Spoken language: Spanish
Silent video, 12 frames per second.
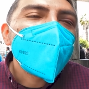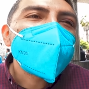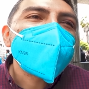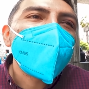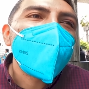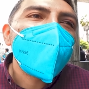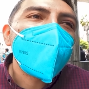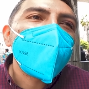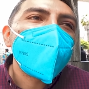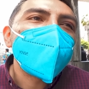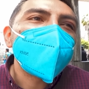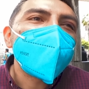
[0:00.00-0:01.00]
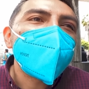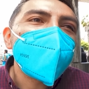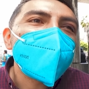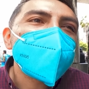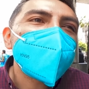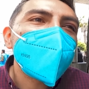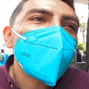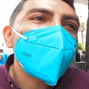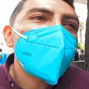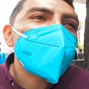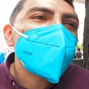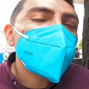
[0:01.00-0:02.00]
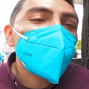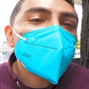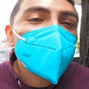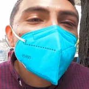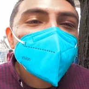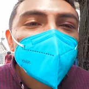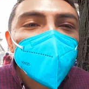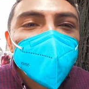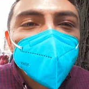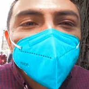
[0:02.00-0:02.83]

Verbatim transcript: están tristes las personas que me